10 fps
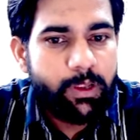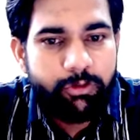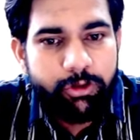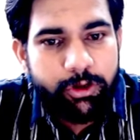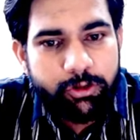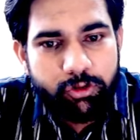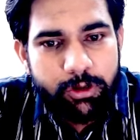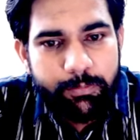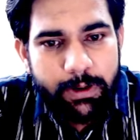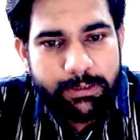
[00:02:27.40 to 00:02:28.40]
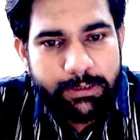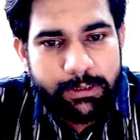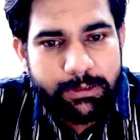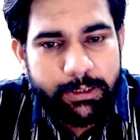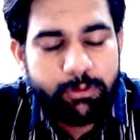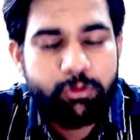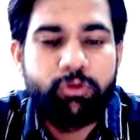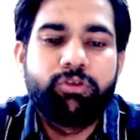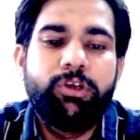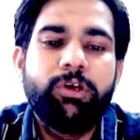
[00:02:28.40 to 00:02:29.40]
सी की बात करते हैं तो
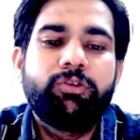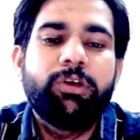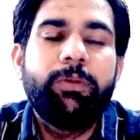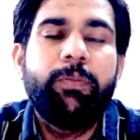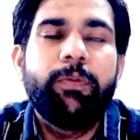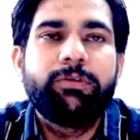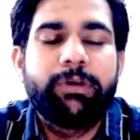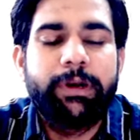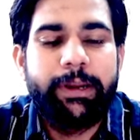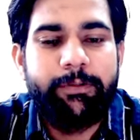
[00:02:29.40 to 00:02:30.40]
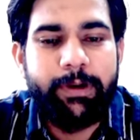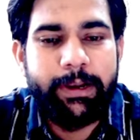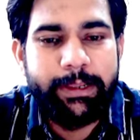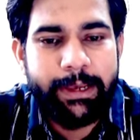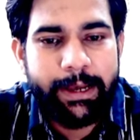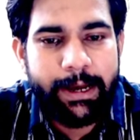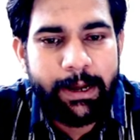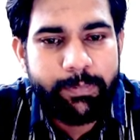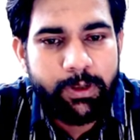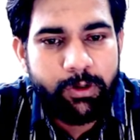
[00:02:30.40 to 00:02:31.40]
सी की पोस्ट रहने वाली है
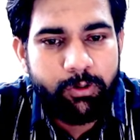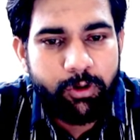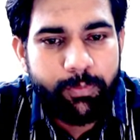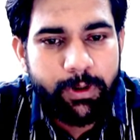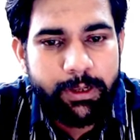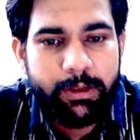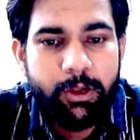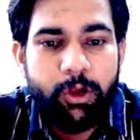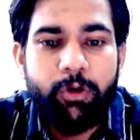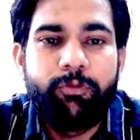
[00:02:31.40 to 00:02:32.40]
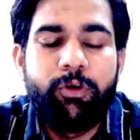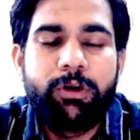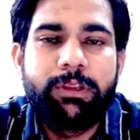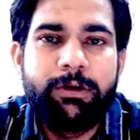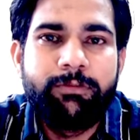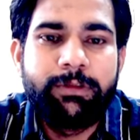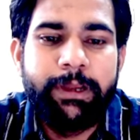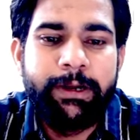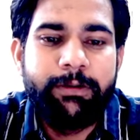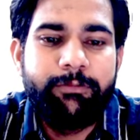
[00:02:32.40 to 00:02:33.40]
आपकी नॉर्मली
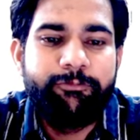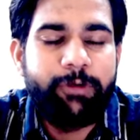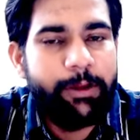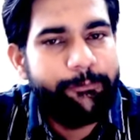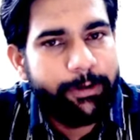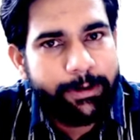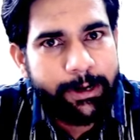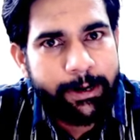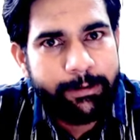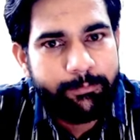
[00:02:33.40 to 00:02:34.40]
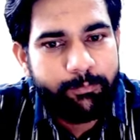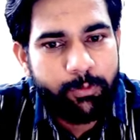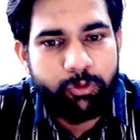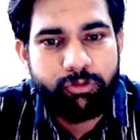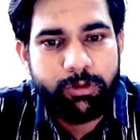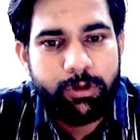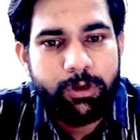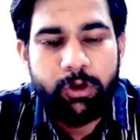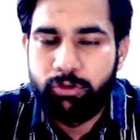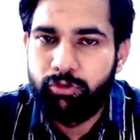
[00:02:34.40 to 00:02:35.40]
4500 पोस्ट
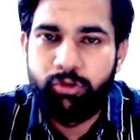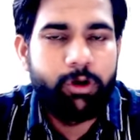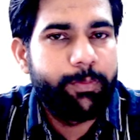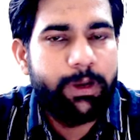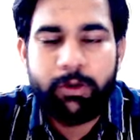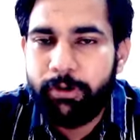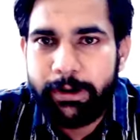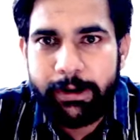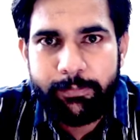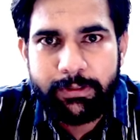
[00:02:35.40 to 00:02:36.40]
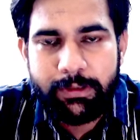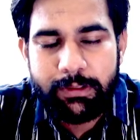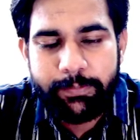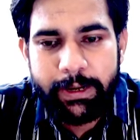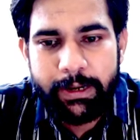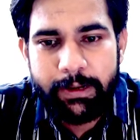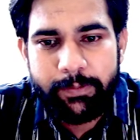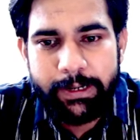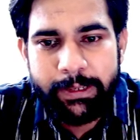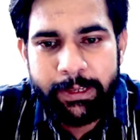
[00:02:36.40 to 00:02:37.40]
जो नॉर्मली कॉन्ट्रैक्ट बेसिस पे रहने
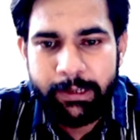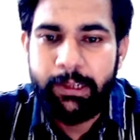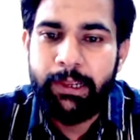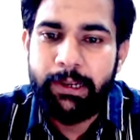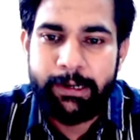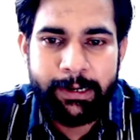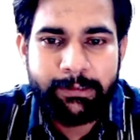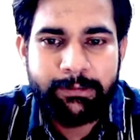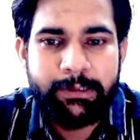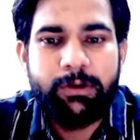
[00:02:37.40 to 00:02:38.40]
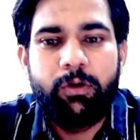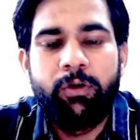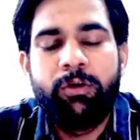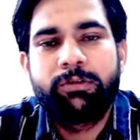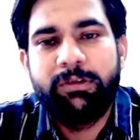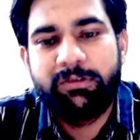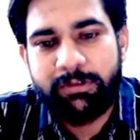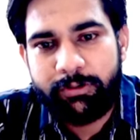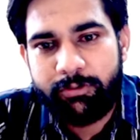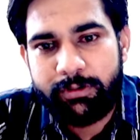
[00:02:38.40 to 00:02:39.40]
वाली है नर्सिंग और सिस्टर
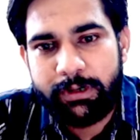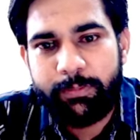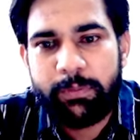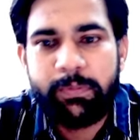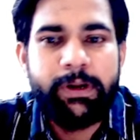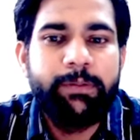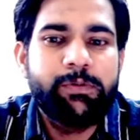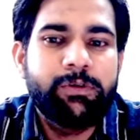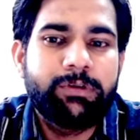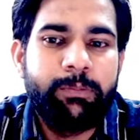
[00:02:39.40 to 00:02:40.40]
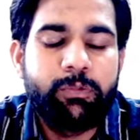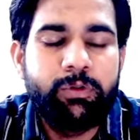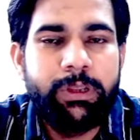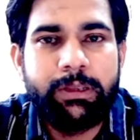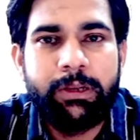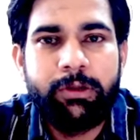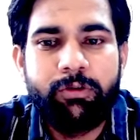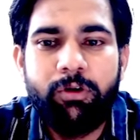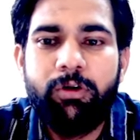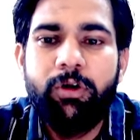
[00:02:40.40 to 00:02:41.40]
ट्यूटर की परमानेंट पोस्ट आपको देखने को